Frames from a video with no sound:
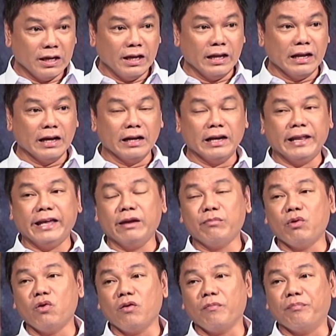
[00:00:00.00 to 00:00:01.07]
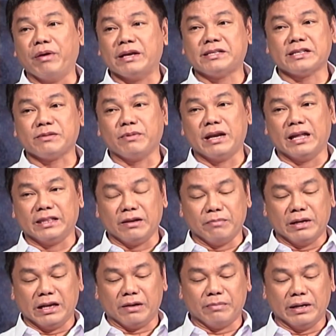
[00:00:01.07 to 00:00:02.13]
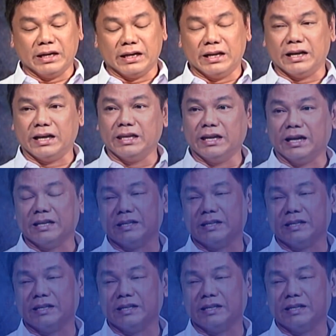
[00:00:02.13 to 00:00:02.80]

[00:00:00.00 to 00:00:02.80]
Ilang libong beses man nating balik-balikan ang kanyang